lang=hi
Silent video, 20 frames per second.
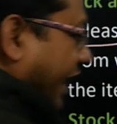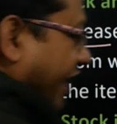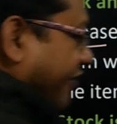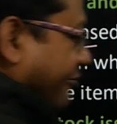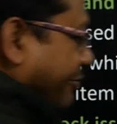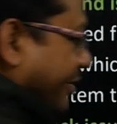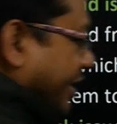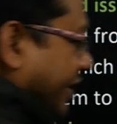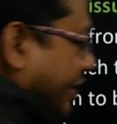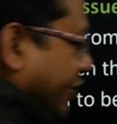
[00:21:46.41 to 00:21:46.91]
हैव
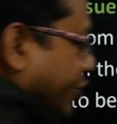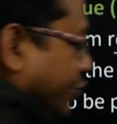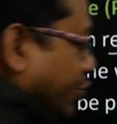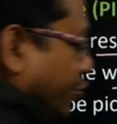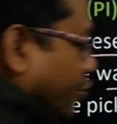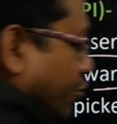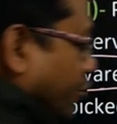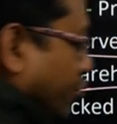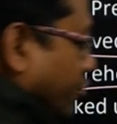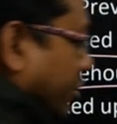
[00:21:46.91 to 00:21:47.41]
बीन
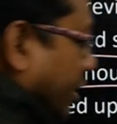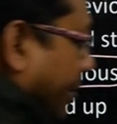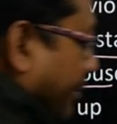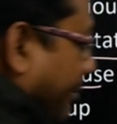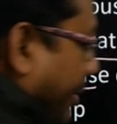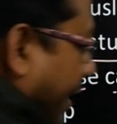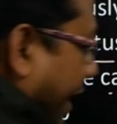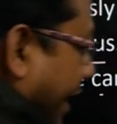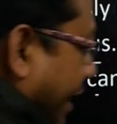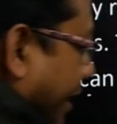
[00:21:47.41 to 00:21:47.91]
इश्यूड टू द
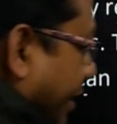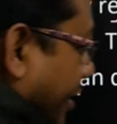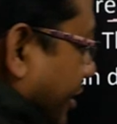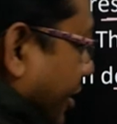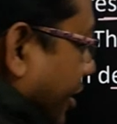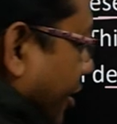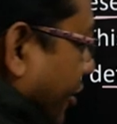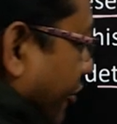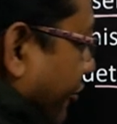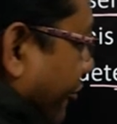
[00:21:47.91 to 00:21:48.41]
बायर
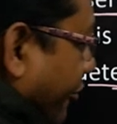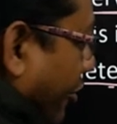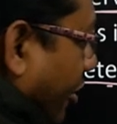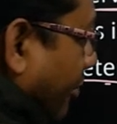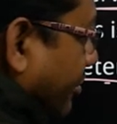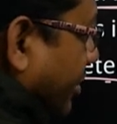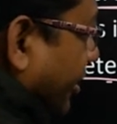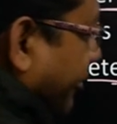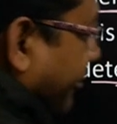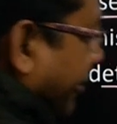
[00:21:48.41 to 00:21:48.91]

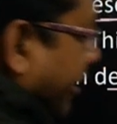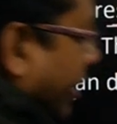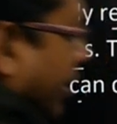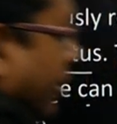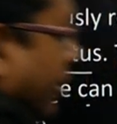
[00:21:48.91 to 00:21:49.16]
फ्रॉम द वेयर